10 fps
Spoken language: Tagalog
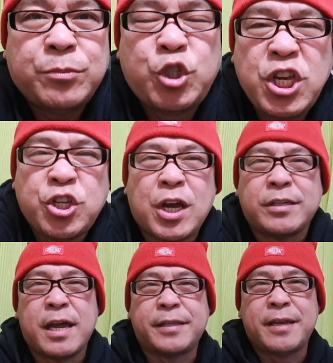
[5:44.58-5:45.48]

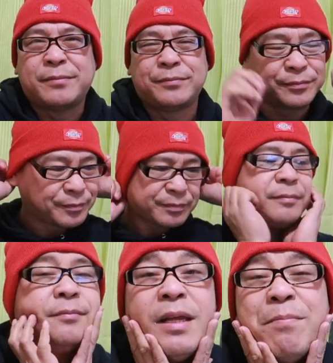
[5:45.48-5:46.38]
G-Shock natin.
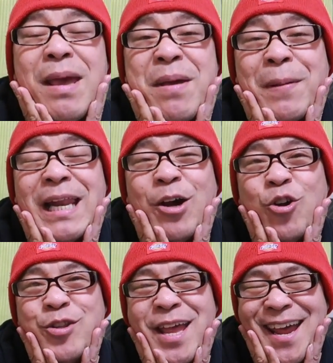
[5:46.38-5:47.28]
Meme pala ng
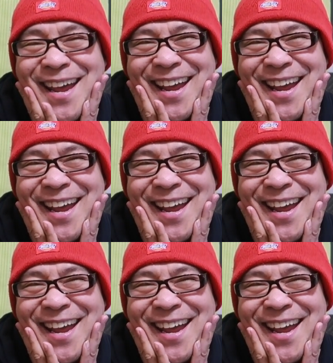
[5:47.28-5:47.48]
konti.